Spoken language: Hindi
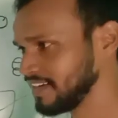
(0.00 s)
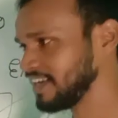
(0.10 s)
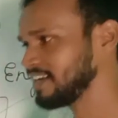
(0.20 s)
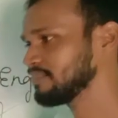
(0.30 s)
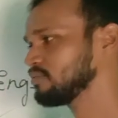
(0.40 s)

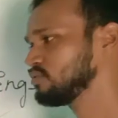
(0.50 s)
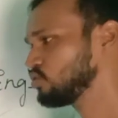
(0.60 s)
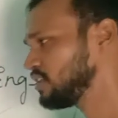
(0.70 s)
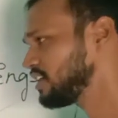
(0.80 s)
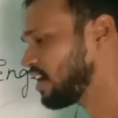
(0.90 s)
डेट
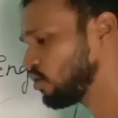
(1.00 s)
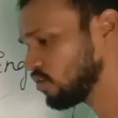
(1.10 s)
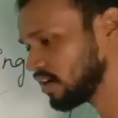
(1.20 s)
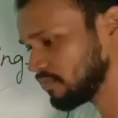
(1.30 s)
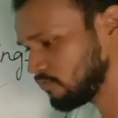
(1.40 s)
जो लिखा
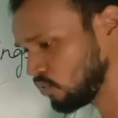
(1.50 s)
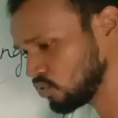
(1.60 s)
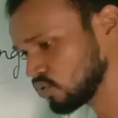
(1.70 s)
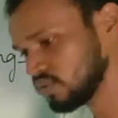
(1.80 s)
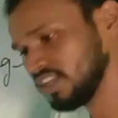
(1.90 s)
होगा
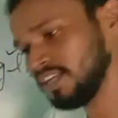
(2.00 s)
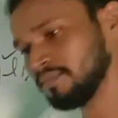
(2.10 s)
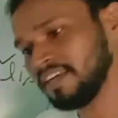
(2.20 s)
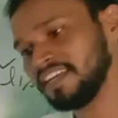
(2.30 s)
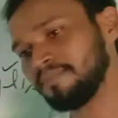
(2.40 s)
फ़ोटो तीन
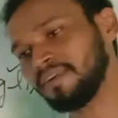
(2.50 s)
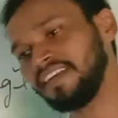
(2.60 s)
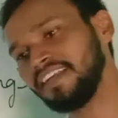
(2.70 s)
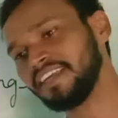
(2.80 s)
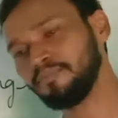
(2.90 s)
महीना
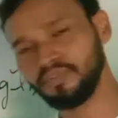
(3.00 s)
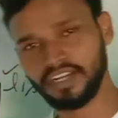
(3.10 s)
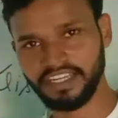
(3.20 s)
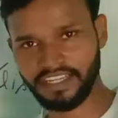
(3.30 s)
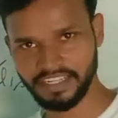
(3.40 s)
पहले की
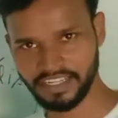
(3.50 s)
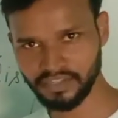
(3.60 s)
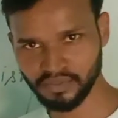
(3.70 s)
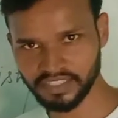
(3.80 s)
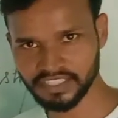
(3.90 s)
पुराने की
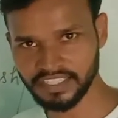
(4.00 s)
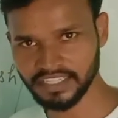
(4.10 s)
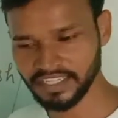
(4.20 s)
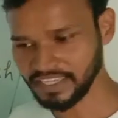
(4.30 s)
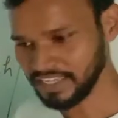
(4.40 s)
नहीं होनी
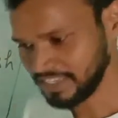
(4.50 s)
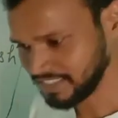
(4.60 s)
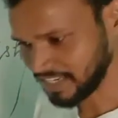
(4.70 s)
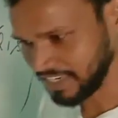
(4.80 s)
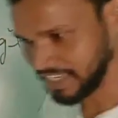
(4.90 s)
चाहिए
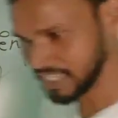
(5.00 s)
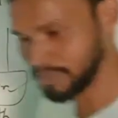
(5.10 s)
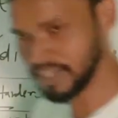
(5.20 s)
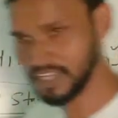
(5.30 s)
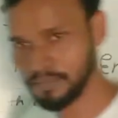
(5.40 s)
या एक
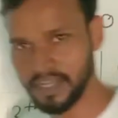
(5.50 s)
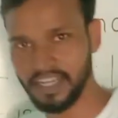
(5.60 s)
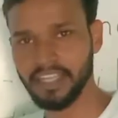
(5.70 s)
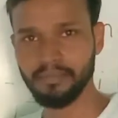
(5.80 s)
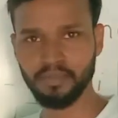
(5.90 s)
महीना
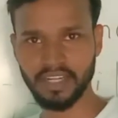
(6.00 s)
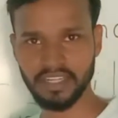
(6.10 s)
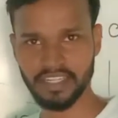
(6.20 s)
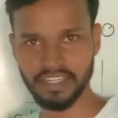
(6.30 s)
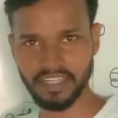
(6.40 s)
पहले के
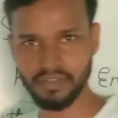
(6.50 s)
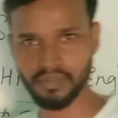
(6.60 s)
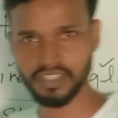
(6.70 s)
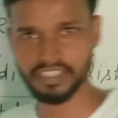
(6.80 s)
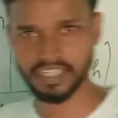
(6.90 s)
पुराने की नहीं
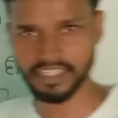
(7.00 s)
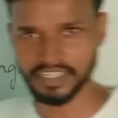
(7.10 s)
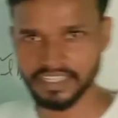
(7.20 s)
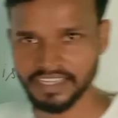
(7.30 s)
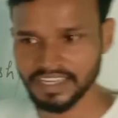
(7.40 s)
होनी
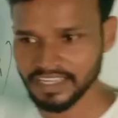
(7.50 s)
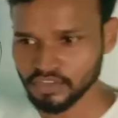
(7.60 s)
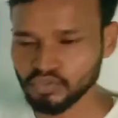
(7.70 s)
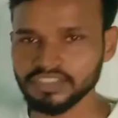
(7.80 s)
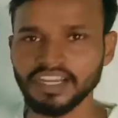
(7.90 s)
चाहिए
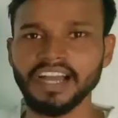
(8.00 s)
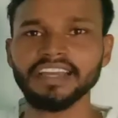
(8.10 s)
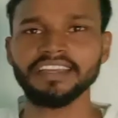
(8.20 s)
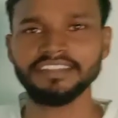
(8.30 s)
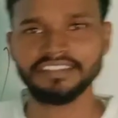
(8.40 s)
तो
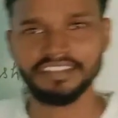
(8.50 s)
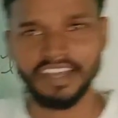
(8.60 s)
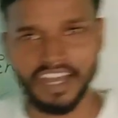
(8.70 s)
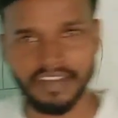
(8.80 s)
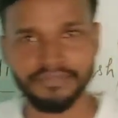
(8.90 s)
जाके
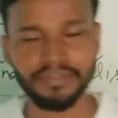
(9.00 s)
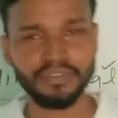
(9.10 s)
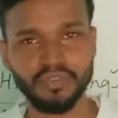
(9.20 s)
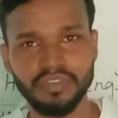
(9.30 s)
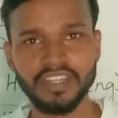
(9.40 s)
साफ
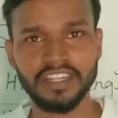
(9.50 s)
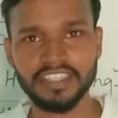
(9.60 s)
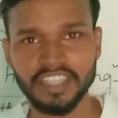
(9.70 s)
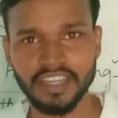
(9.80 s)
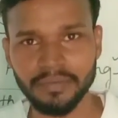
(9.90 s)
सुंदर
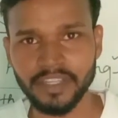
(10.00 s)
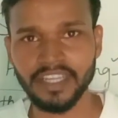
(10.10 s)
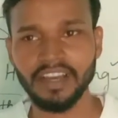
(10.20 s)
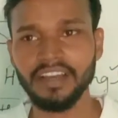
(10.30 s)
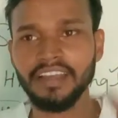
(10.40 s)
छवि
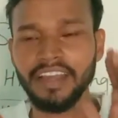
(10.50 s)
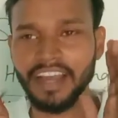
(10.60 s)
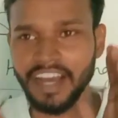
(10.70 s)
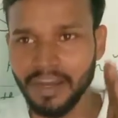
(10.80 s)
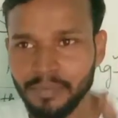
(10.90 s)
का
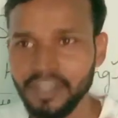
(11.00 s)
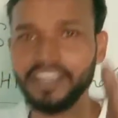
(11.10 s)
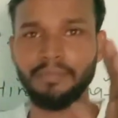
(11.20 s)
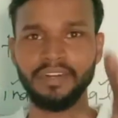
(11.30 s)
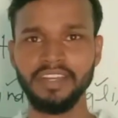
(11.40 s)
अभी
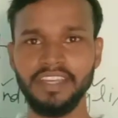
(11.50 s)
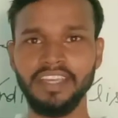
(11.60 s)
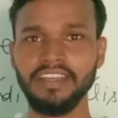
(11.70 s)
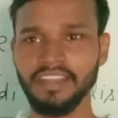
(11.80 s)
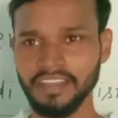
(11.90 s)
अपना
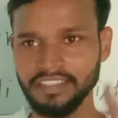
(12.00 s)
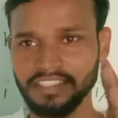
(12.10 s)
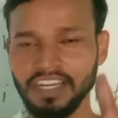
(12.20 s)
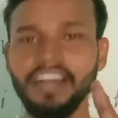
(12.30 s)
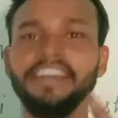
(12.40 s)
एक
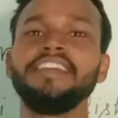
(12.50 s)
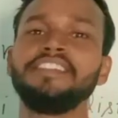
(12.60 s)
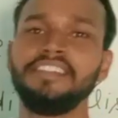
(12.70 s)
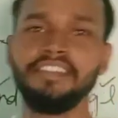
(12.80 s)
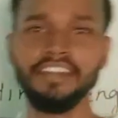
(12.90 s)
छाया
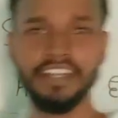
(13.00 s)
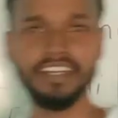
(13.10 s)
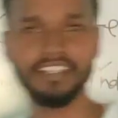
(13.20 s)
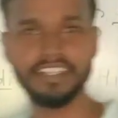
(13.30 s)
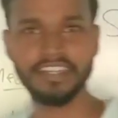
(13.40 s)
चित्र ले
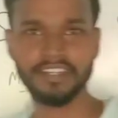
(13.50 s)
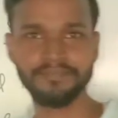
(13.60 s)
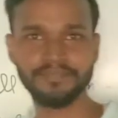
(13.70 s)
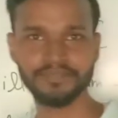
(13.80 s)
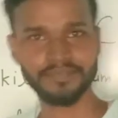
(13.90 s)
लीजिएगा
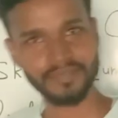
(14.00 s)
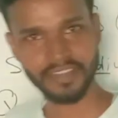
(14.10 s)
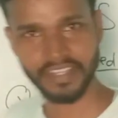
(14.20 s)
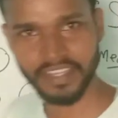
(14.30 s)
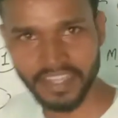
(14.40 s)

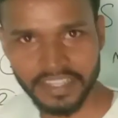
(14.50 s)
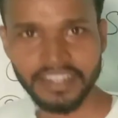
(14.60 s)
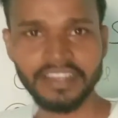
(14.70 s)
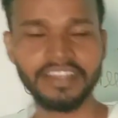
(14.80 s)
ठीक है